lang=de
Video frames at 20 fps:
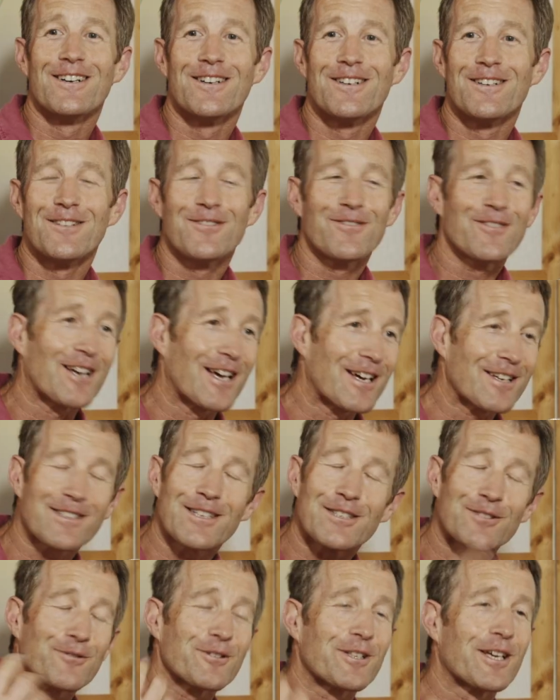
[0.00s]
Äh, vielleicht,
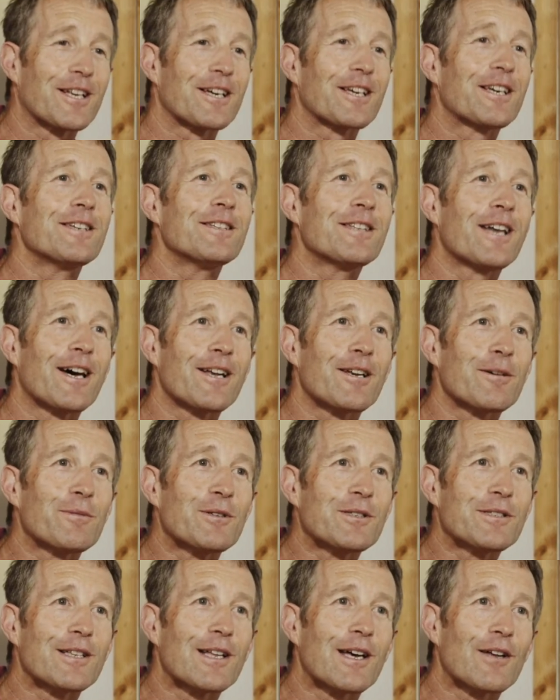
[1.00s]
dass du deiner Kindheit ein
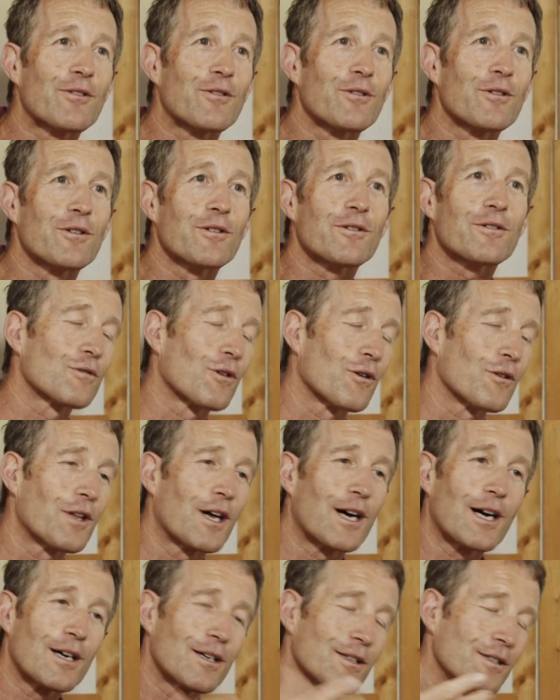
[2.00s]
bisschen erzählst, dann
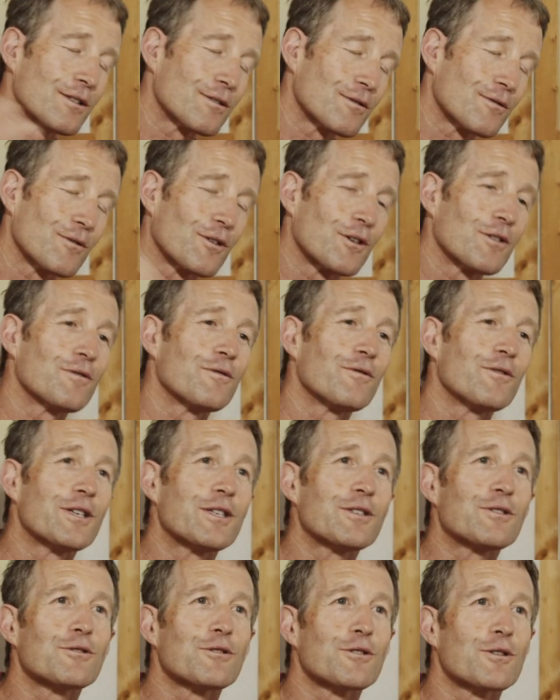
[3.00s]
auch irgendwann
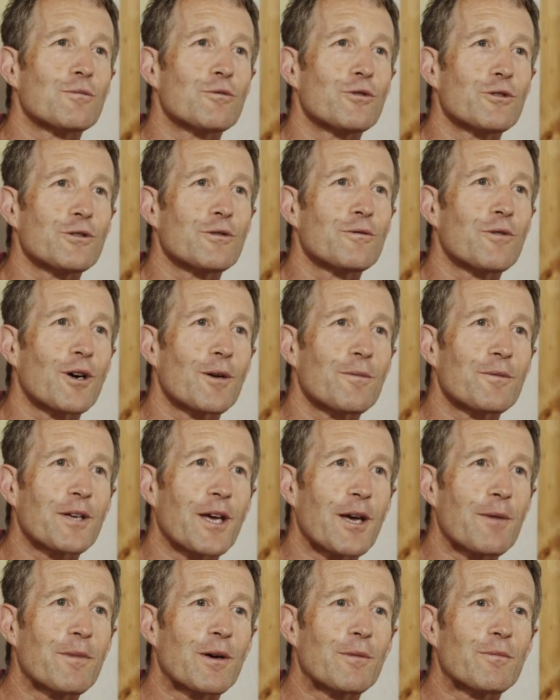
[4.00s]
wirst du oder muss ich überhaupt
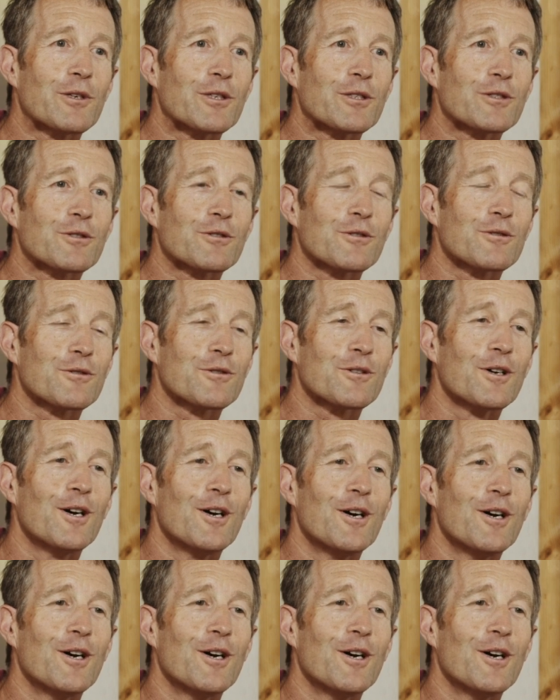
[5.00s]
gekommen bist. Mhm.